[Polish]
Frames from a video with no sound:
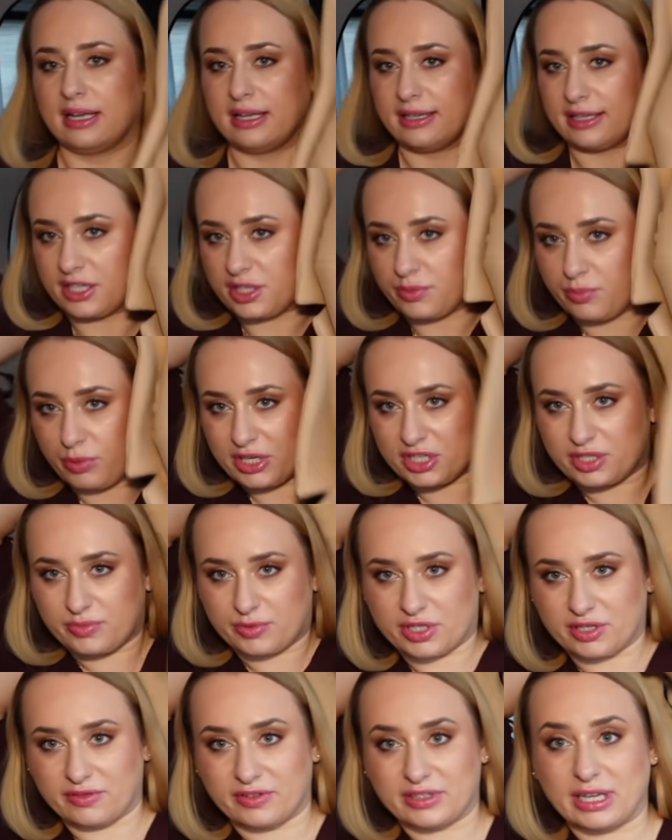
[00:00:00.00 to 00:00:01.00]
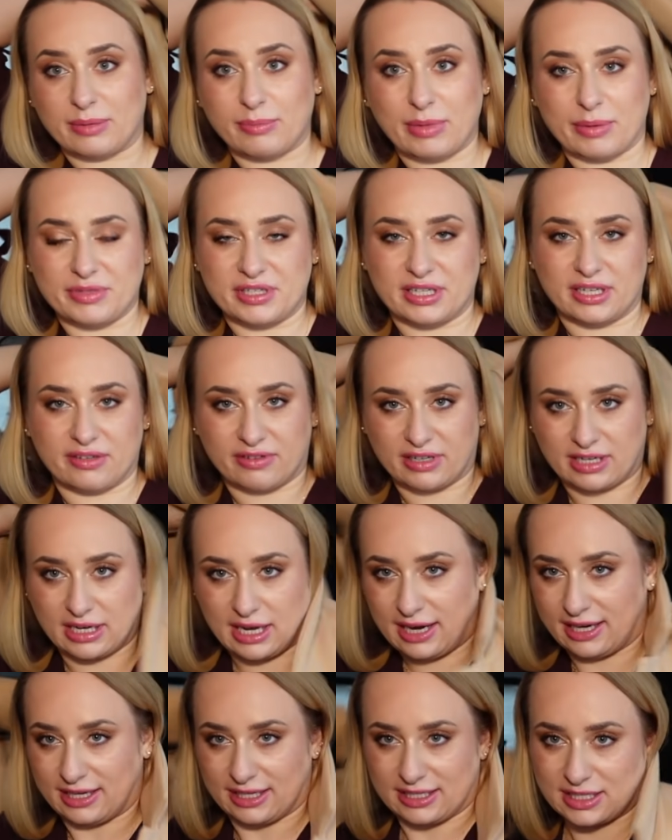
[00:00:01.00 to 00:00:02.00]
Także płaszcz beżowy, ten mam z River
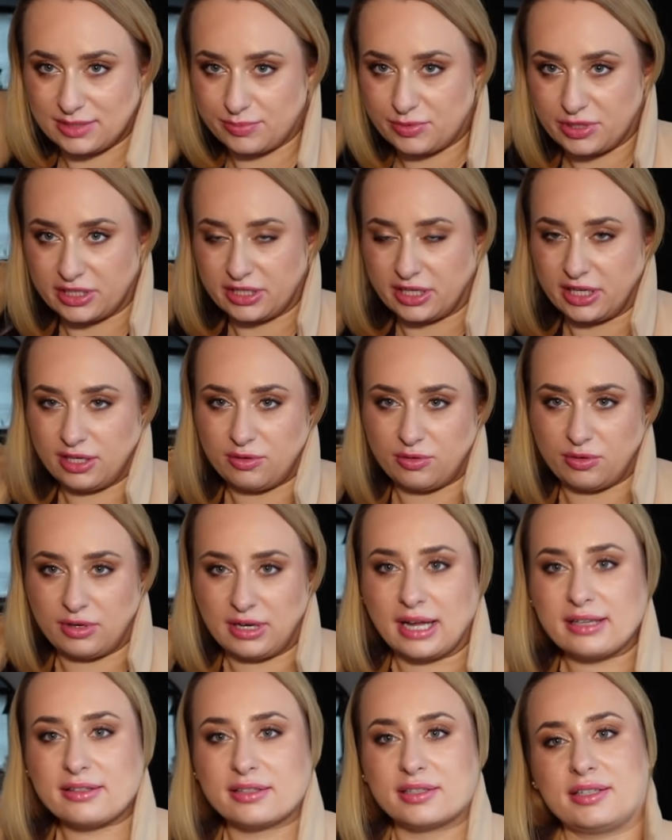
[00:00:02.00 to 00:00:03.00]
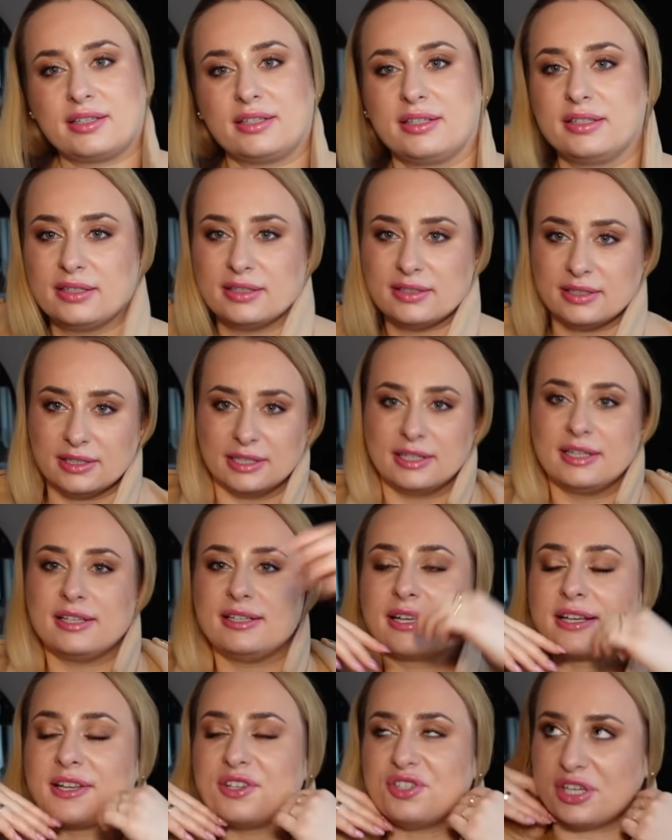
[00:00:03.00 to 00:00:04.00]
Island sprzed kilku lat.
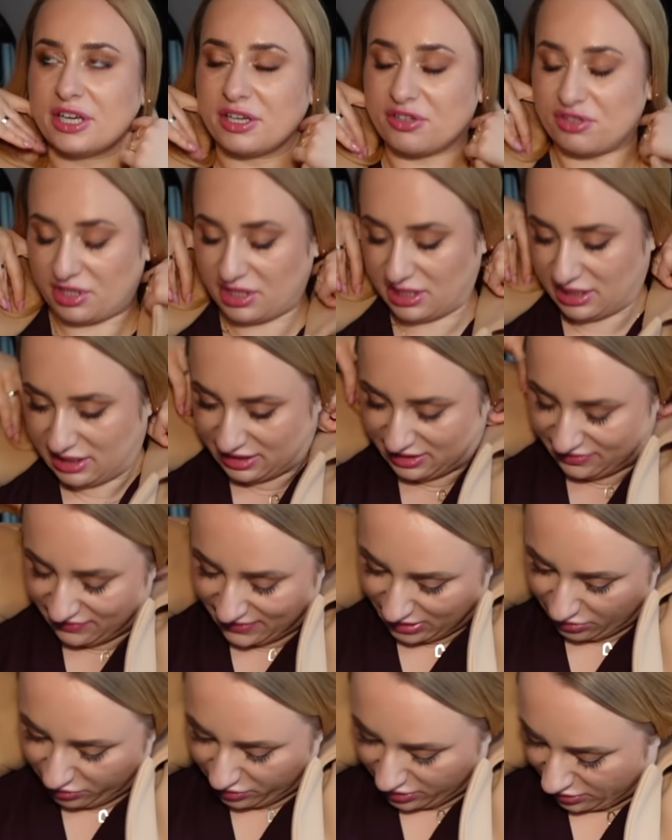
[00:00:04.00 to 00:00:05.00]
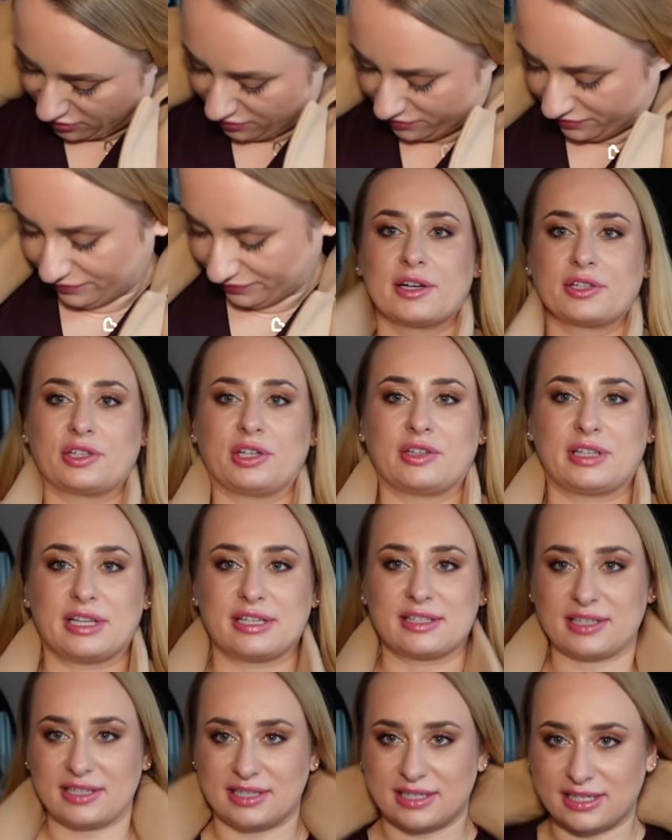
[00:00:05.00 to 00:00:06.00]
Taki ciężki z wełną. Kto
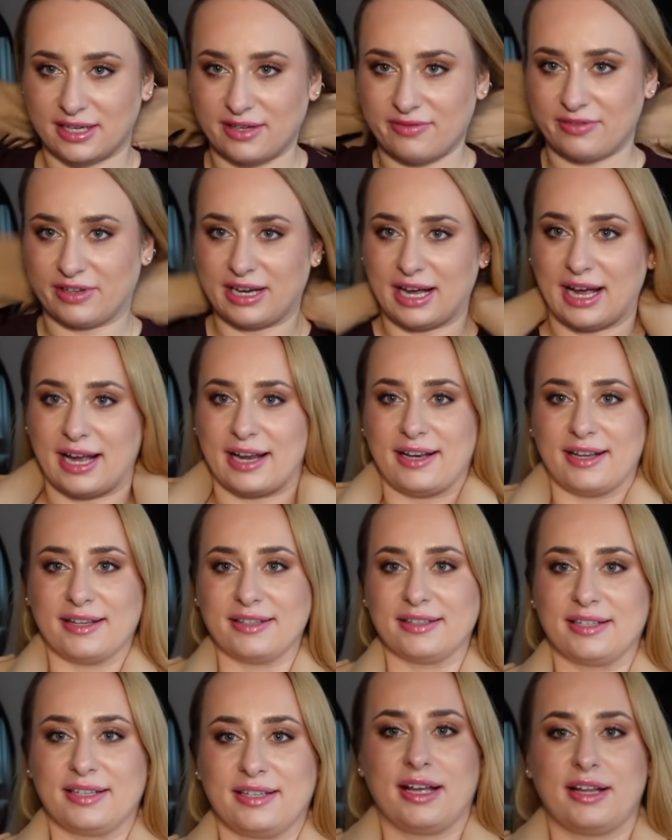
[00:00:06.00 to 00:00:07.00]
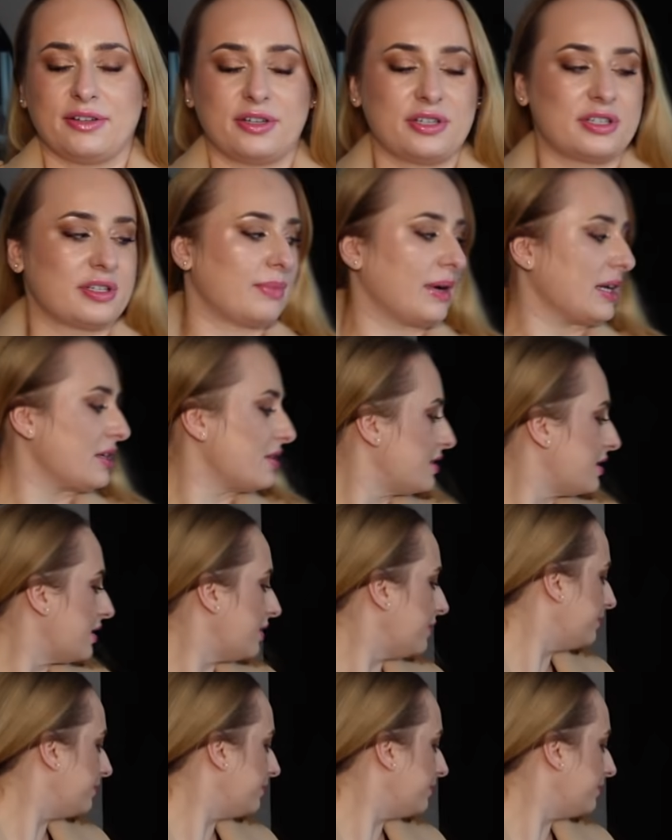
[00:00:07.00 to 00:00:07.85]
tęskni za River Island? No i zobaczcie.